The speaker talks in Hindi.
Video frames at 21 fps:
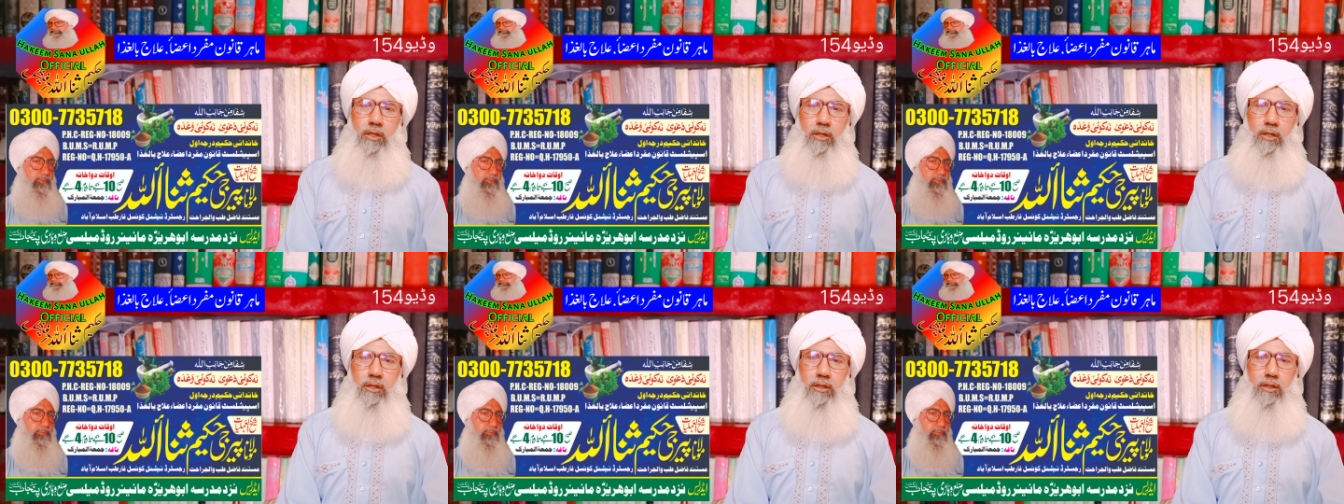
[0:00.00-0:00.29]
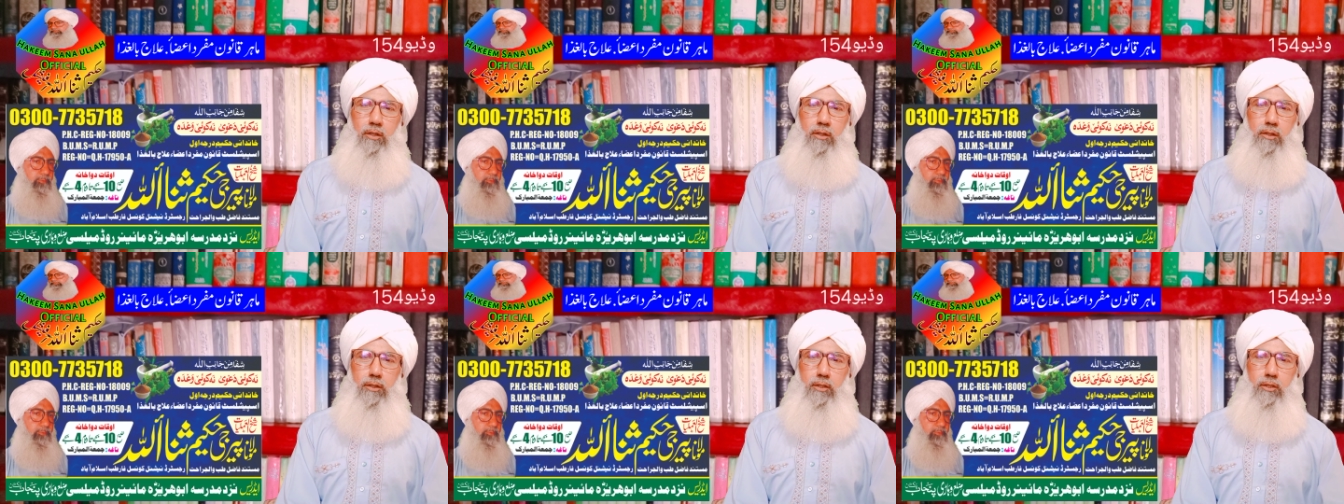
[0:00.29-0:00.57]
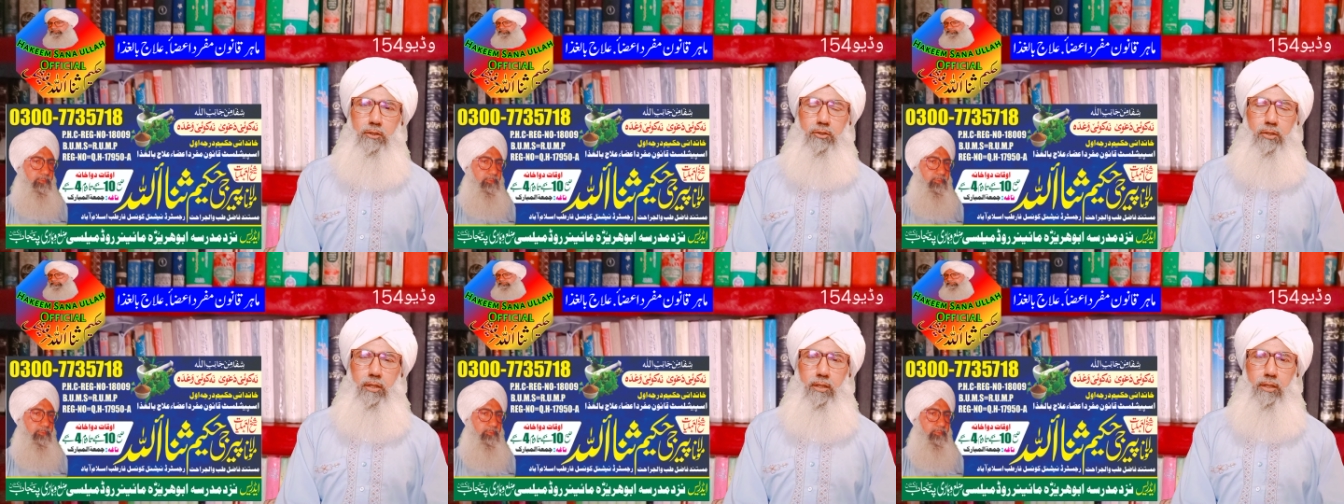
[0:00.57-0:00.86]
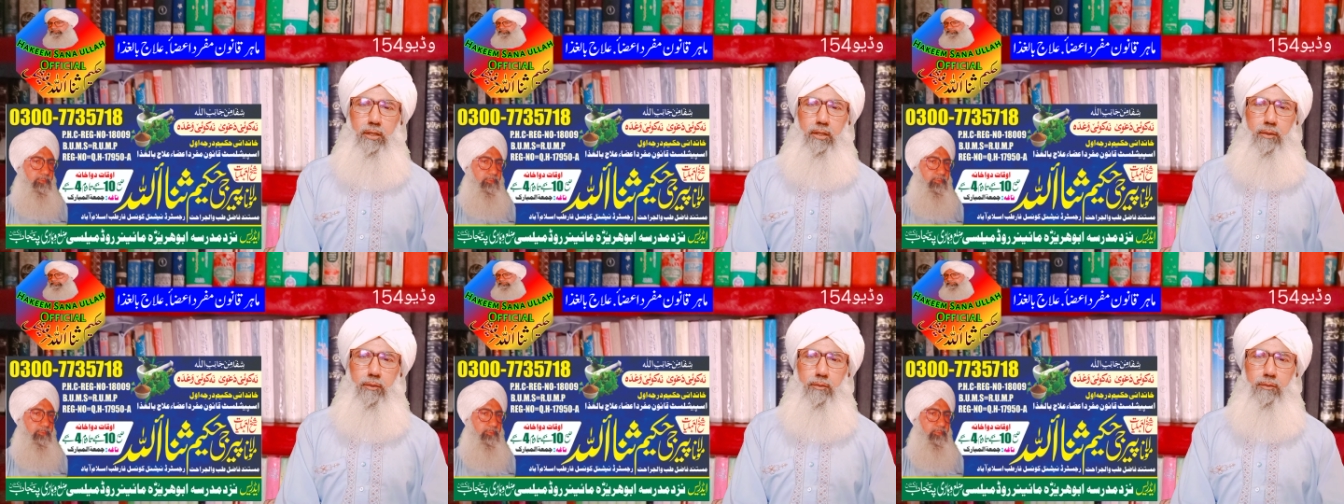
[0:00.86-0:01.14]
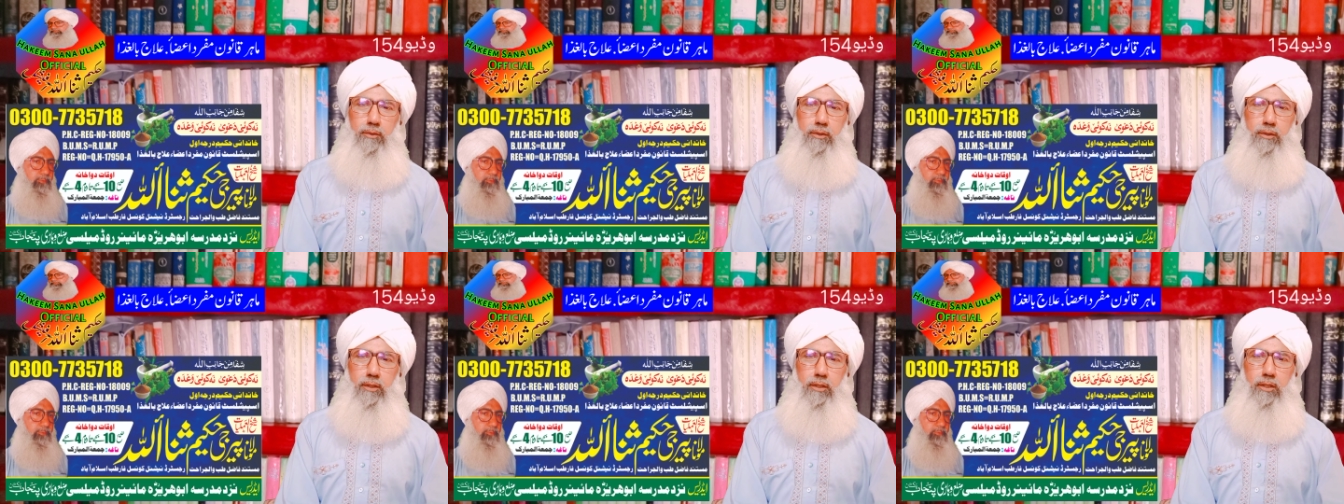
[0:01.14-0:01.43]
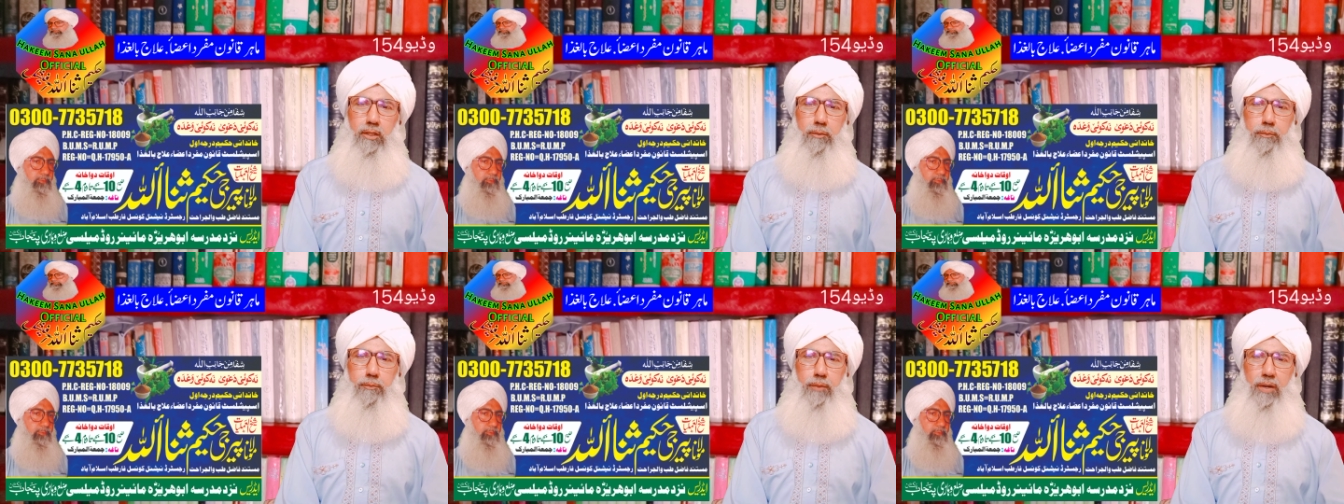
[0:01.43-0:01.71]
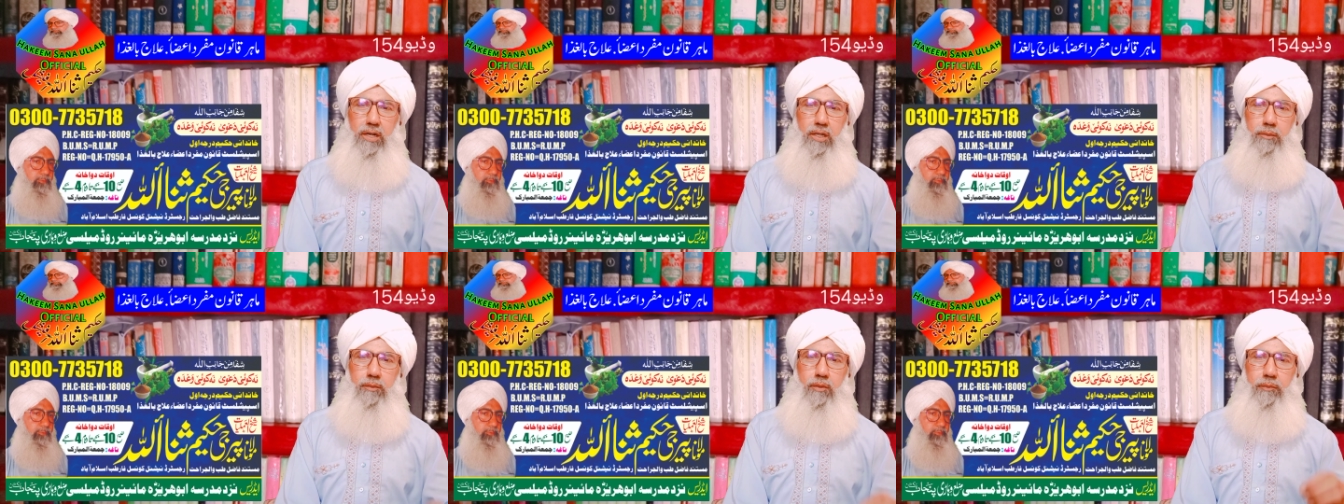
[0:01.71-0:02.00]
और इसे यानी
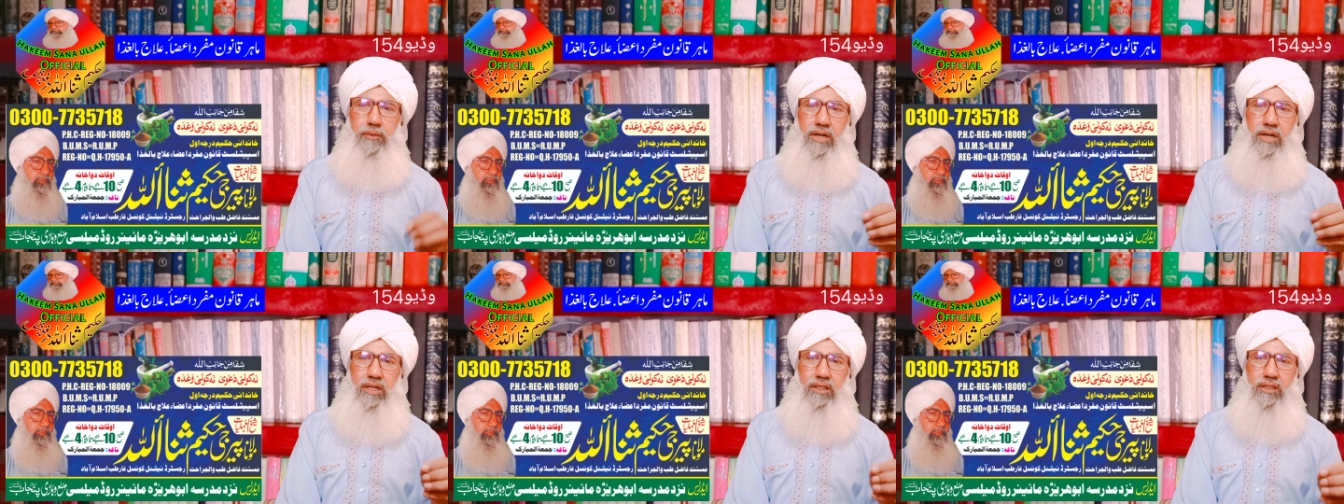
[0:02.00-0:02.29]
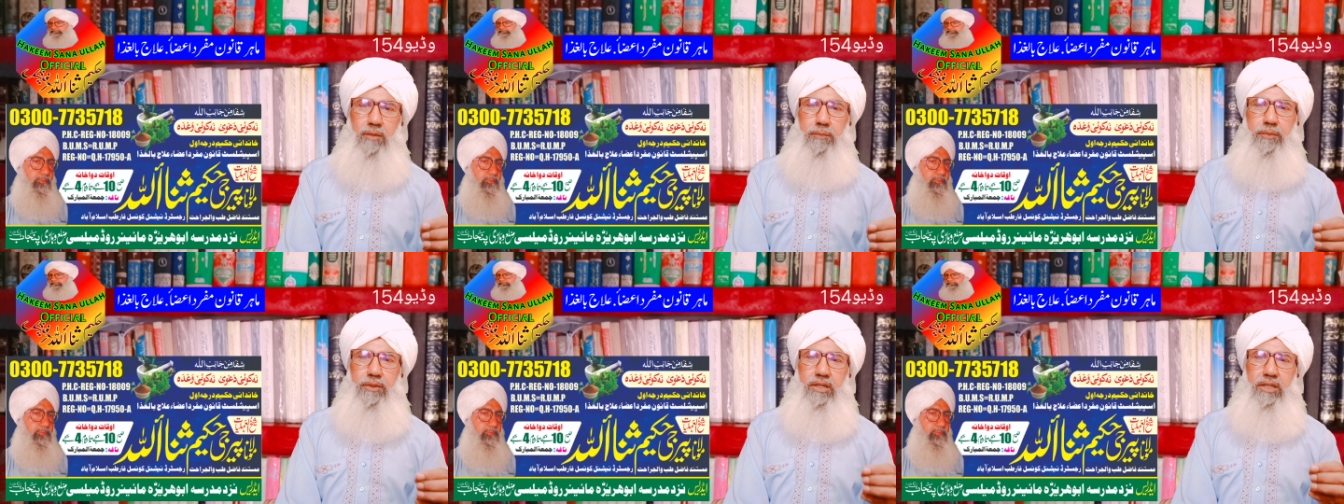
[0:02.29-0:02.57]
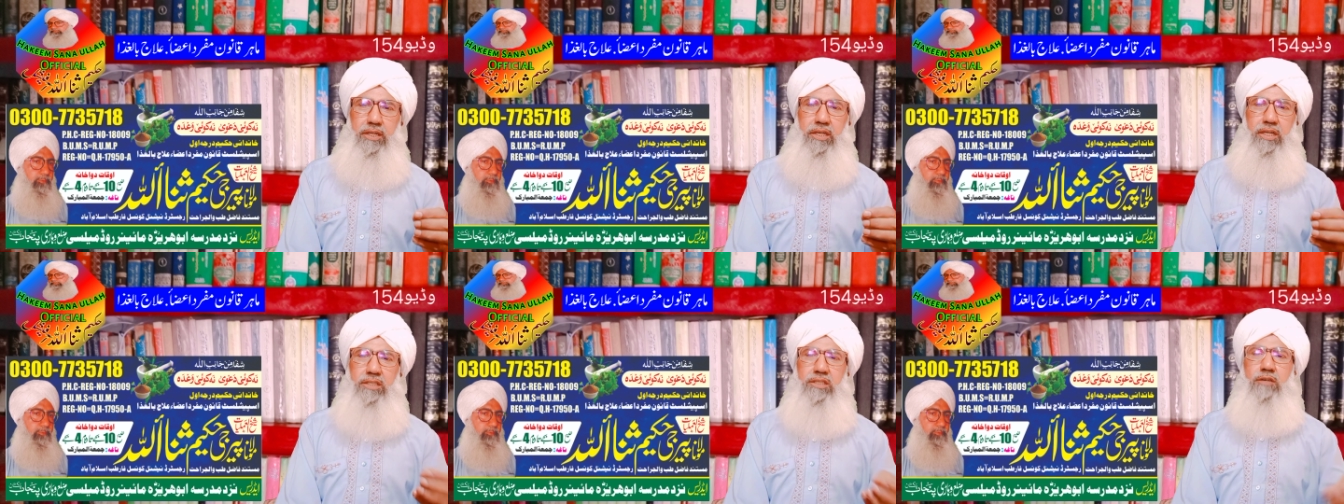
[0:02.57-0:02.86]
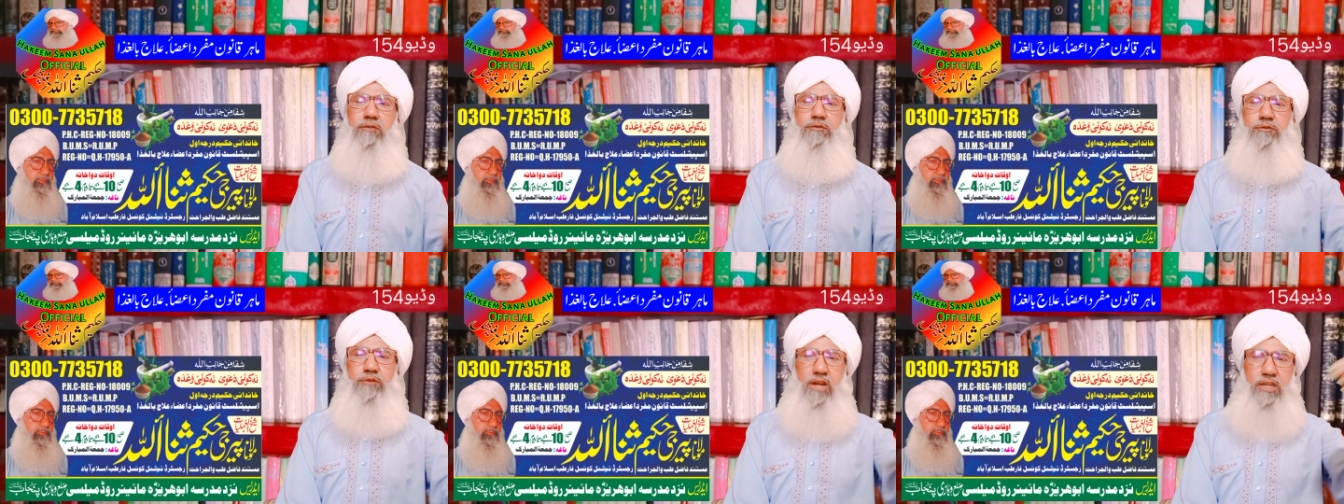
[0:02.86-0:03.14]
पानी में मिला के पी लें या